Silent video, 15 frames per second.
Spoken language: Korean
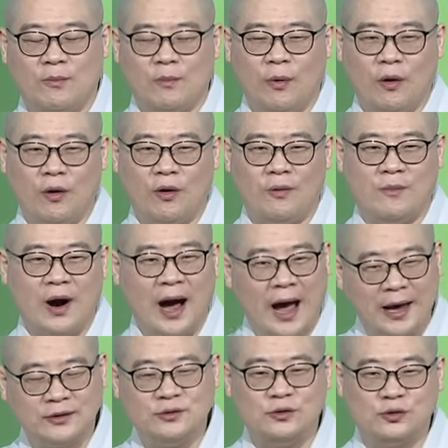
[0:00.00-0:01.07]
뭐뭐 뭐
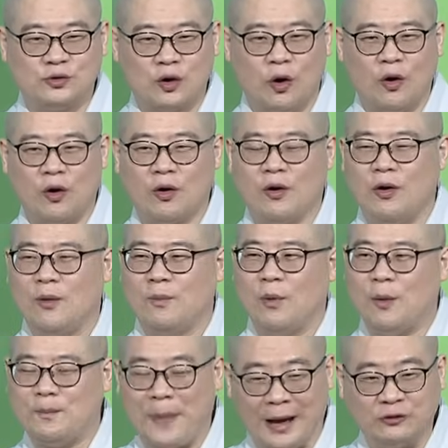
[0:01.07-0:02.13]
한족,
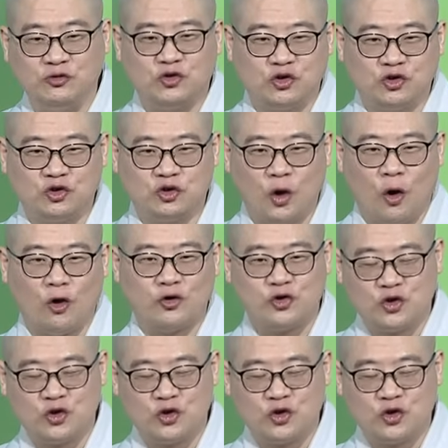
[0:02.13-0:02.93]
뭐 만주족,